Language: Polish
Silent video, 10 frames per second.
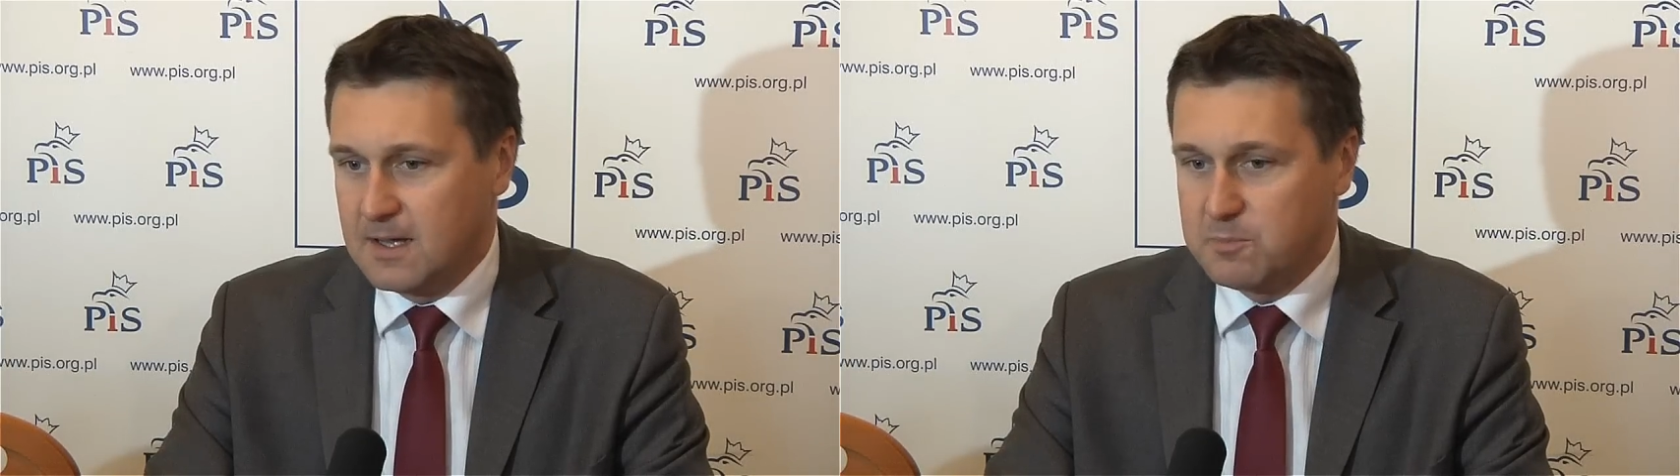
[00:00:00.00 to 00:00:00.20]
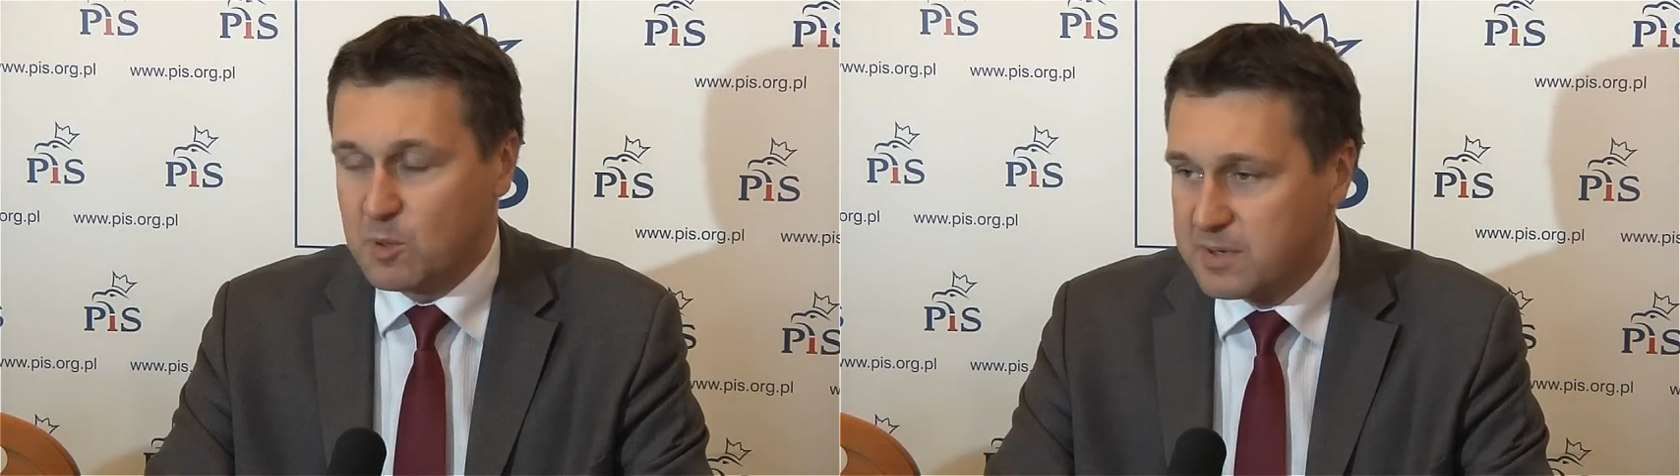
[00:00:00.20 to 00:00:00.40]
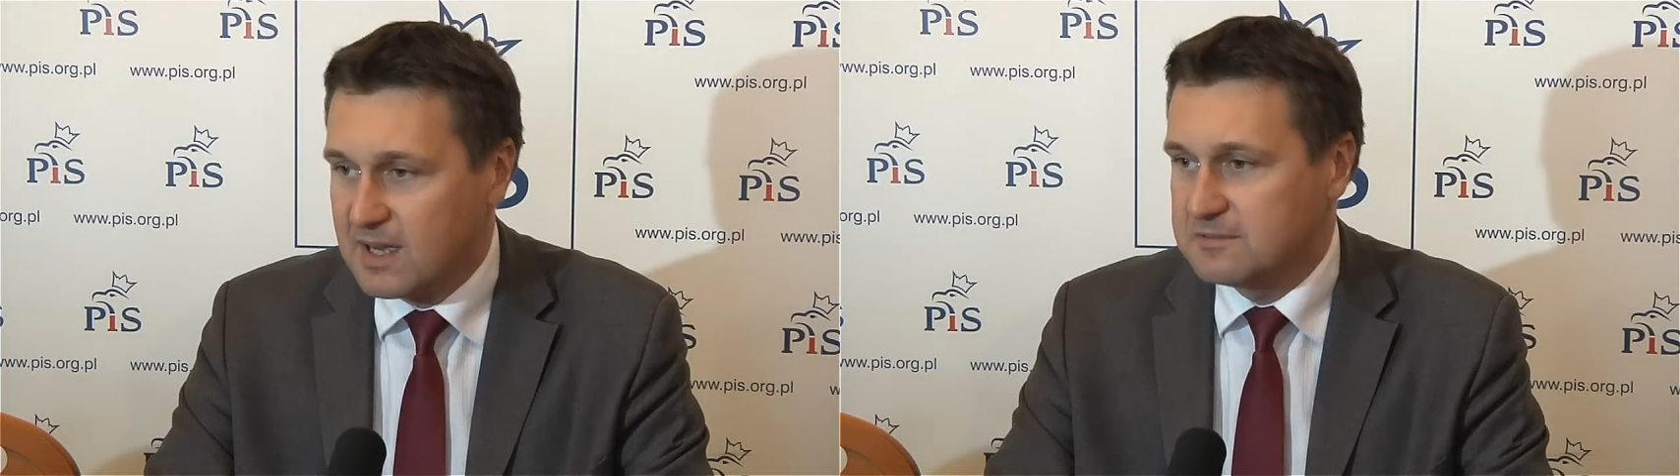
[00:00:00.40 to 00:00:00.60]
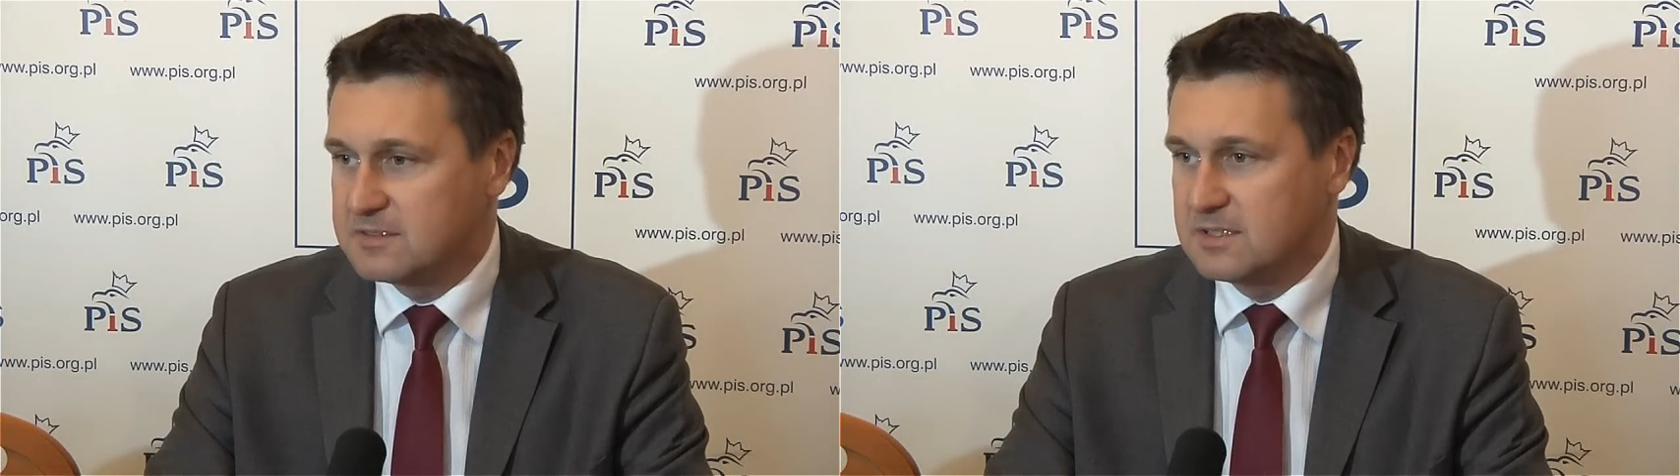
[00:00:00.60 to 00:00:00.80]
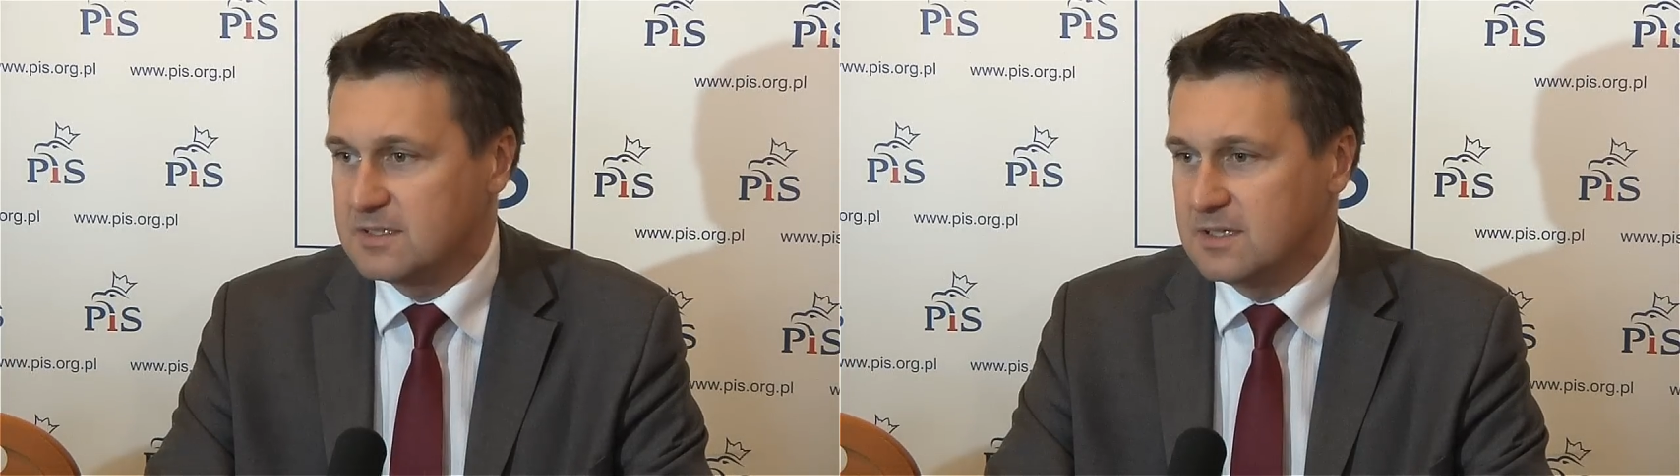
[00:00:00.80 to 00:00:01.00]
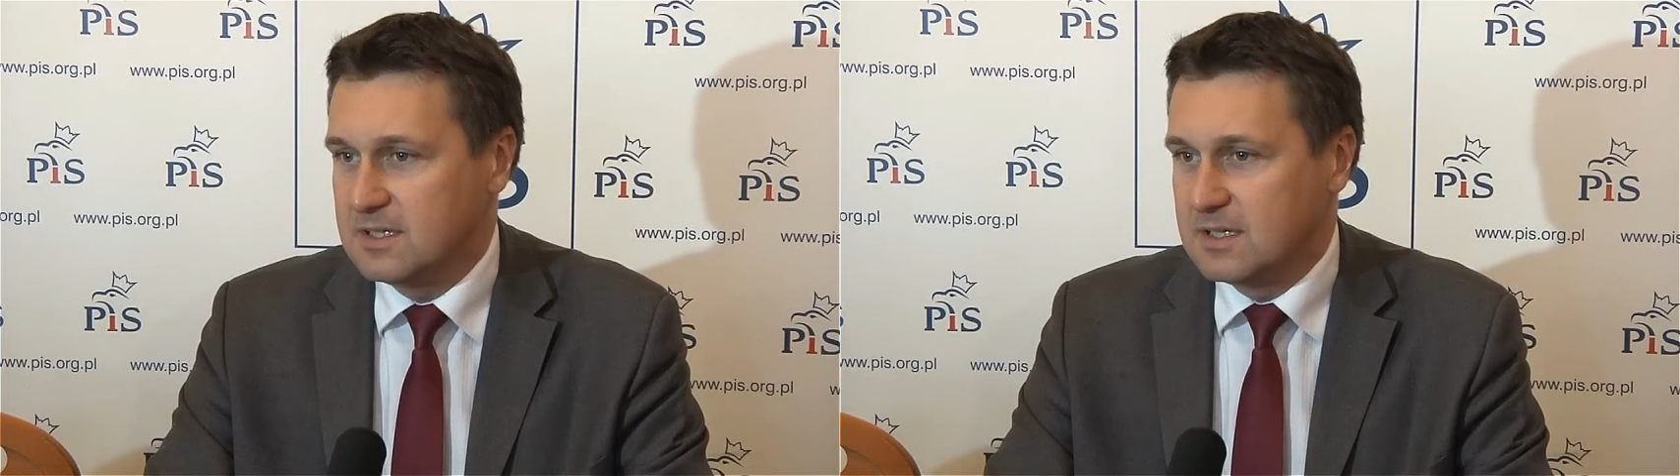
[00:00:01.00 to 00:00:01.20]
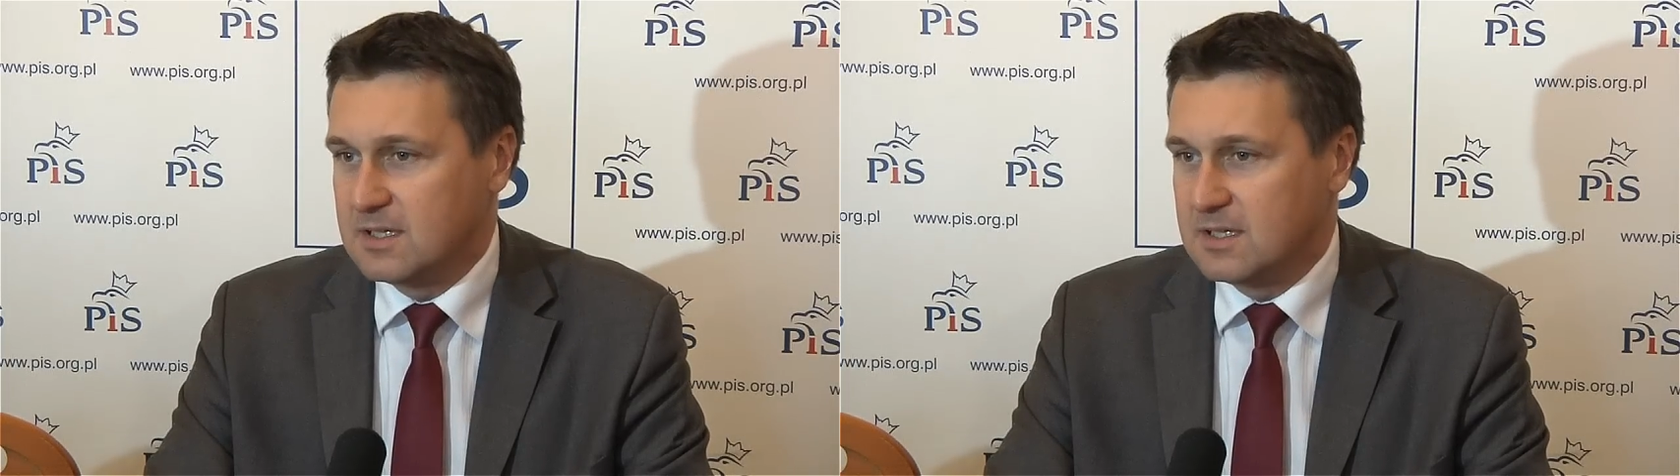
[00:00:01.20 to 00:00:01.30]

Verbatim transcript: e, poprawy